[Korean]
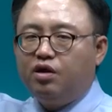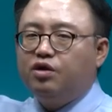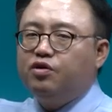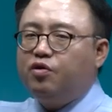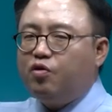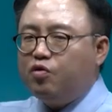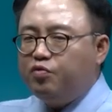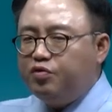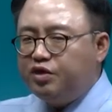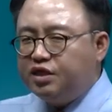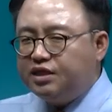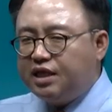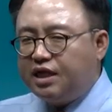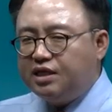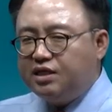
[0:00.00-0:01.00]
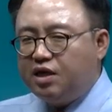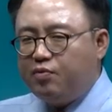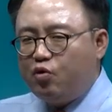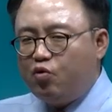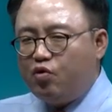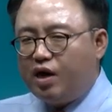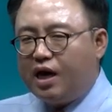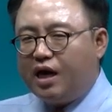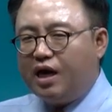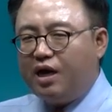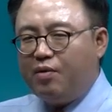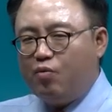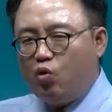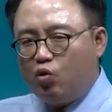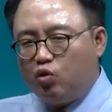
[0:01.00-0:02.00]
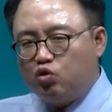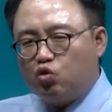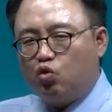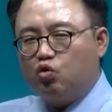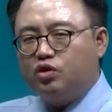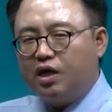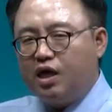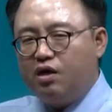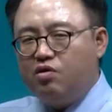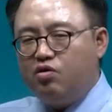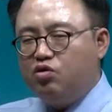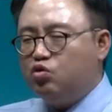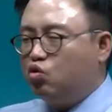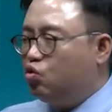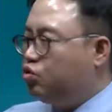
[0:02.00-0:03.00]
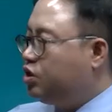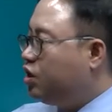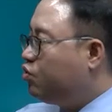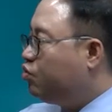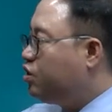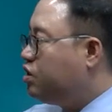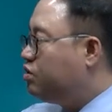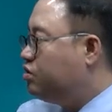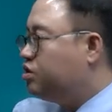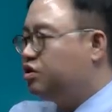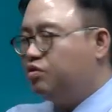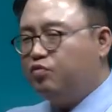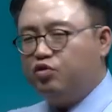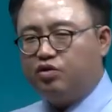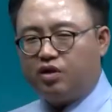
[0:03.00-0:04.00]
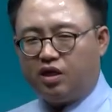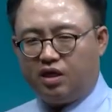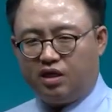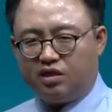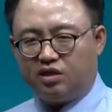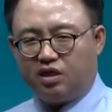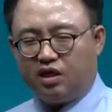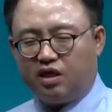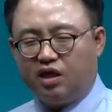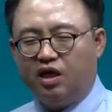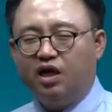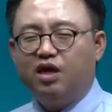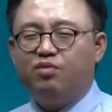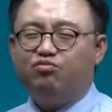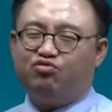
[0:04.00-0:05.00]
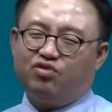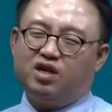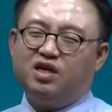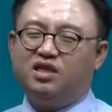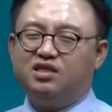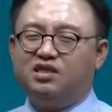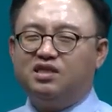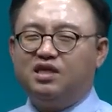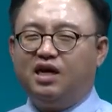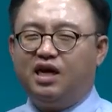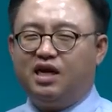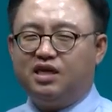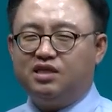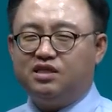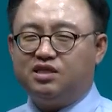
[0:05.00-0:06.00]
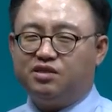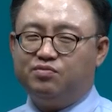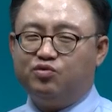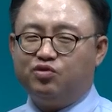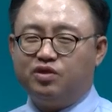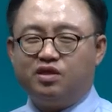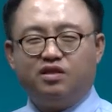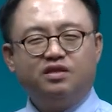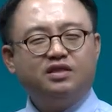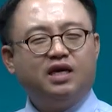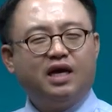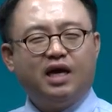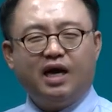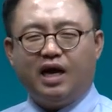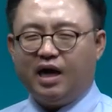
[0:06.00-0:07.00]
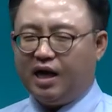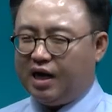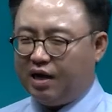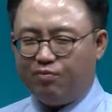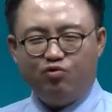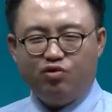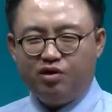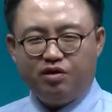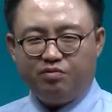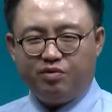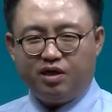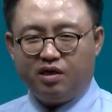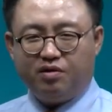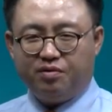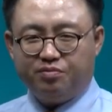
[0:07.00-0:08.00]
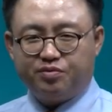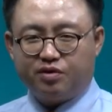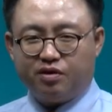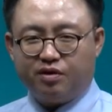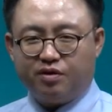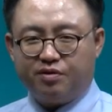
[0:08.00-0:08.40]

여러분이 찾아보고 알아보고 조사한 걸 토대로 이런 질문을 해야지 불안해서 그냥 하는 질문들은 아무 의미가 없어요.